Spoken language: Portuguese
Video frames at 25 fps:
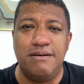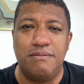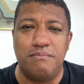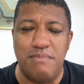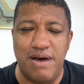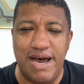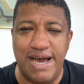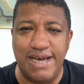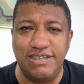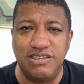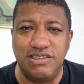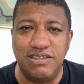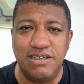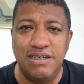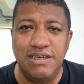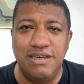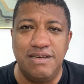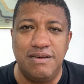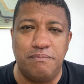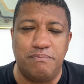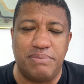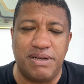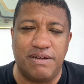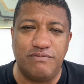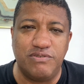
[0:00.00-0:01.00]
Mas
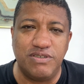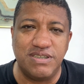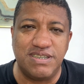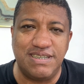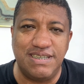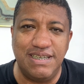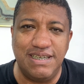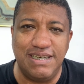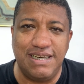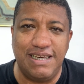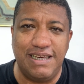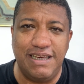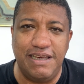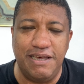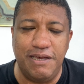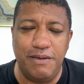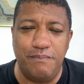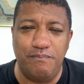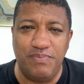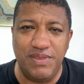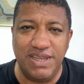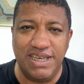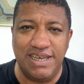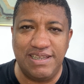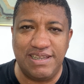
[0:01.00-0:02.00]
para você
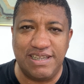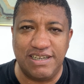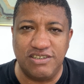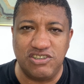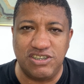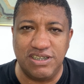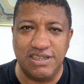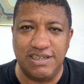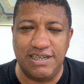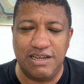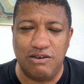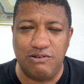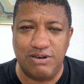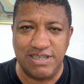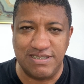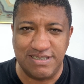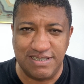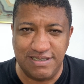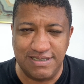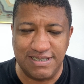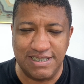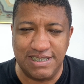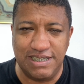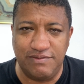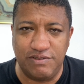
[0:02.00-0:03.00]
que está eh, é, chegando agora,
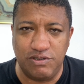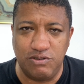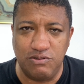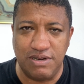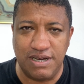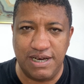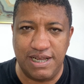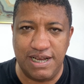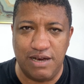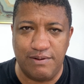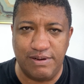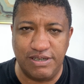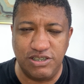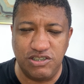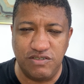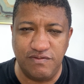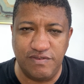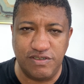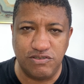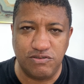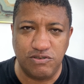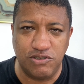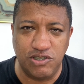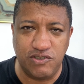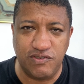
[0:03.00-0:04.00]
se inscreva no canal,
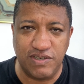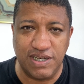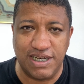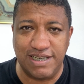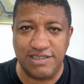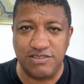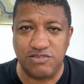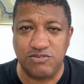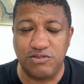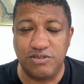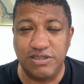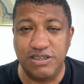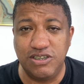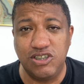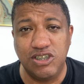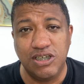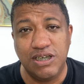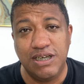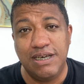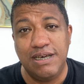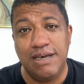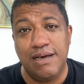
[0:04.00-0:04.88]
ative as notificações.